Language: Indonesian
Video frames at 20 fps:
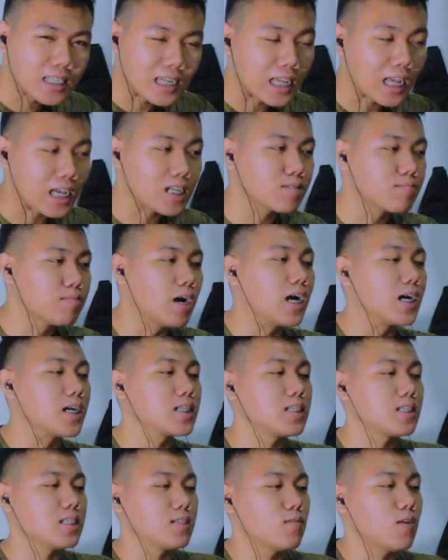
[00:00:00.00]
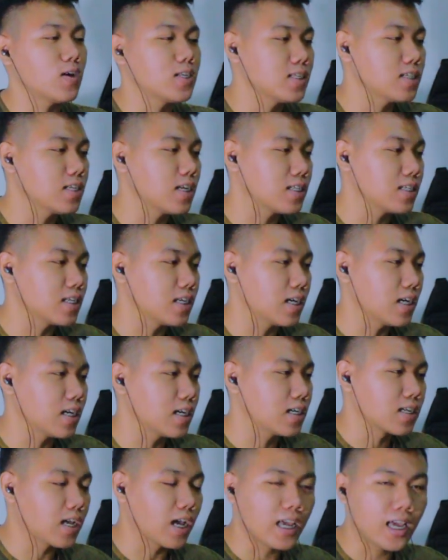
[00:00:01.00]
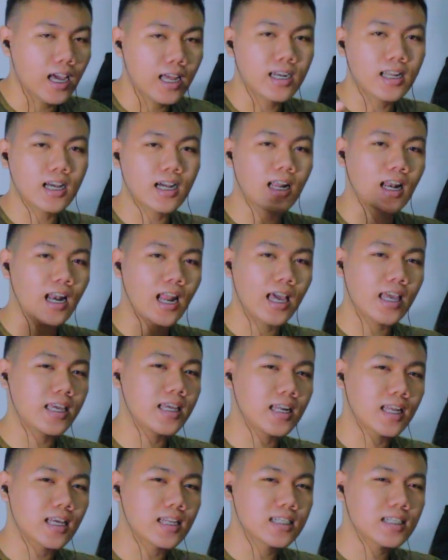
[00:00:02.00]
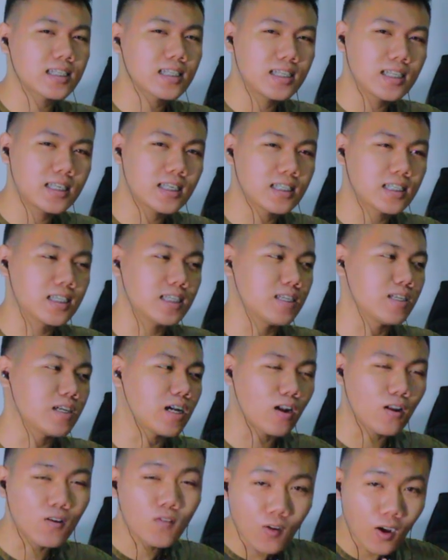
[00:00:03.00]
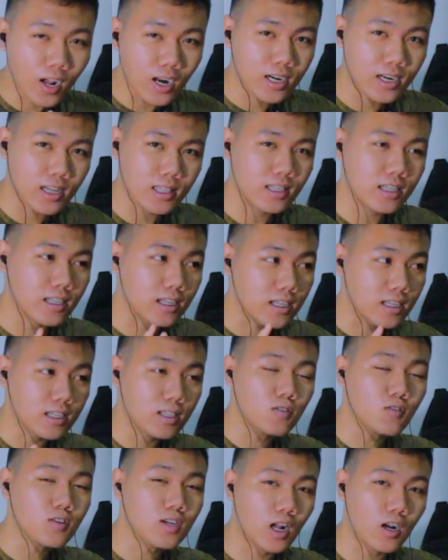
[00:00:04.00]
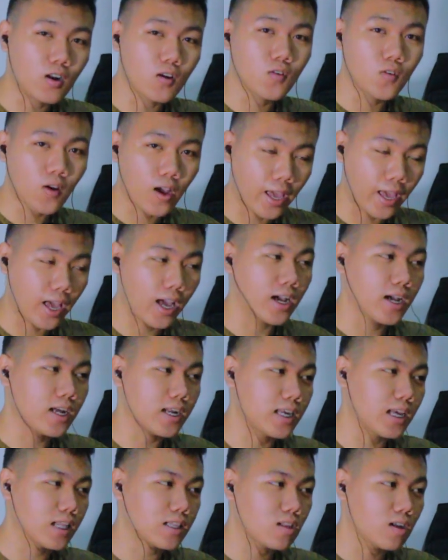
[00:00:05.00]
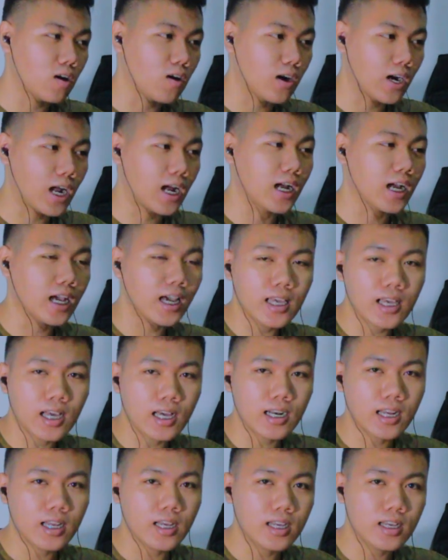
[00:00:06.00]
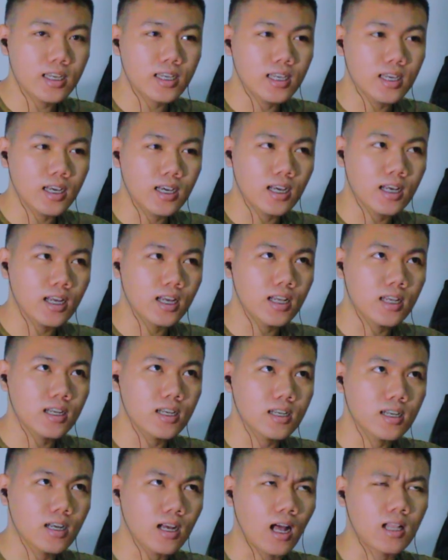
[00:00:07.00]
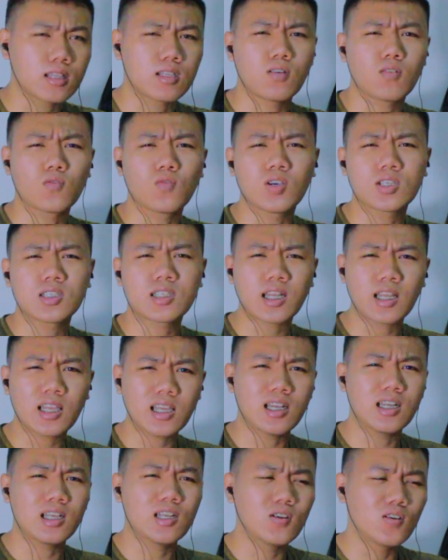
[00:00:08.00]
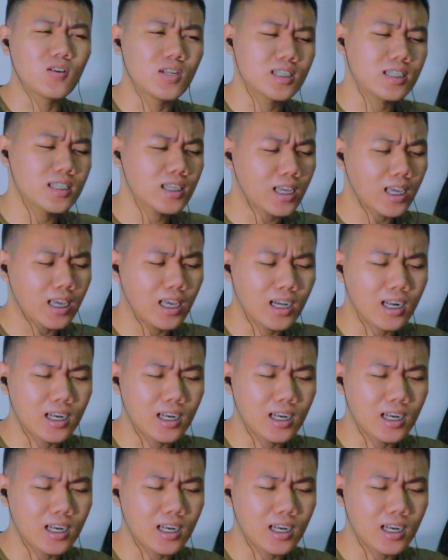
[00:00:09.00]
ciri khas banget sih wajahnya ya kayak ada kelainan sedikit sih kalau gue ngeliat itu kalau gue ya ngeliat orang gay karena ya atau gue sering ya di Indonesia kayak